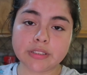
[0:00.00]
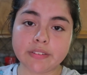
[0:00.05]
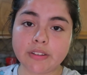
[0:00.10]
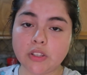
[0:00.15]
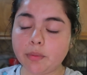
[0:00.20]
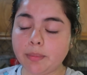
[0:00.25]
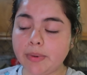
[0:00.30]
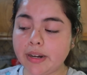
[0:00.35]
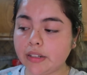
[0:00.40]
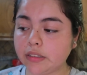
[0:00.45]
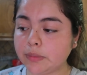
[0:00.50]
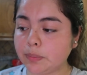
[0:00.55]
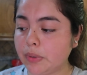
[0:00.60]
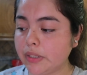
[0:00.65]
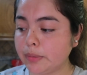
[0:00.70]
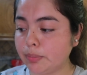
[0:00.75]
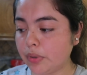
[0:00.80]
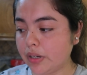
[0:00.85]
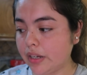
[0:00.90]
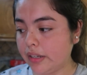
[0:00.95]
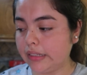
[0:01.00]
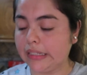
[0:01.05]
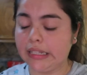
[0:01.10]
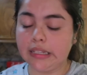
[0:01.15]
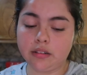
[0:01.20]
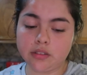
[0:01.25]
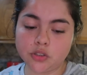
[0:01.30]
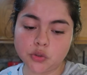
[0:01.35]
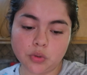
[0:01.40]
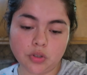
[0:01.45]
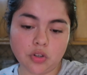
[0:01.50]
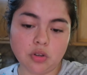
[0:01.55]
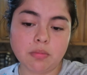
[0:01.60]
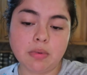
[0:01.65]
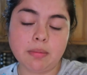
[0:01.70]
se va a dormir después porque tiene sueño,